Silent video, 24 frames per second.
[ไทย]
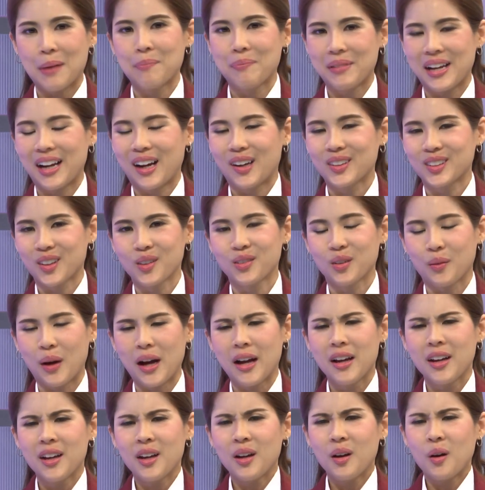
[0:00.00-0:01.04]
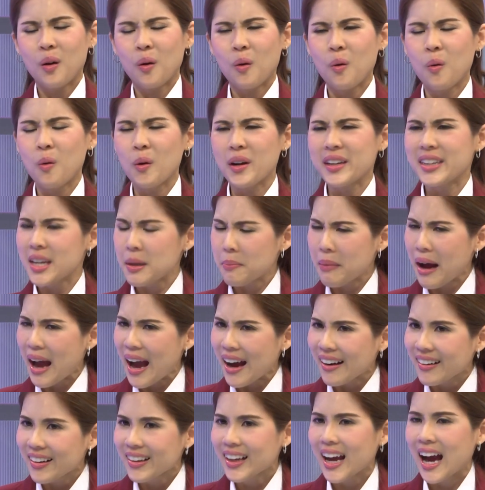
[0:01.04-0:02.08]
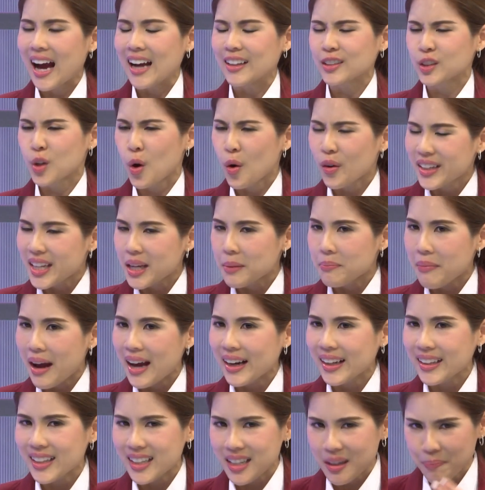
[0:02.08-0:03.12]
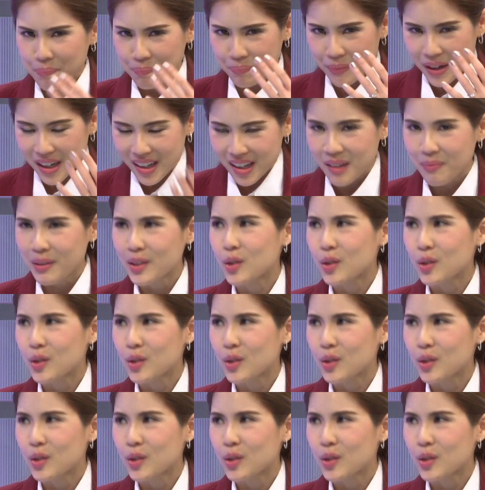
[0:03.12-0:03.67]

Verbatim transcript: ทำไปแล้วเขาต้องรู้สึกว่าโอ้ยดีมากเลยอ่ะโชคดีมากเลยที่เผล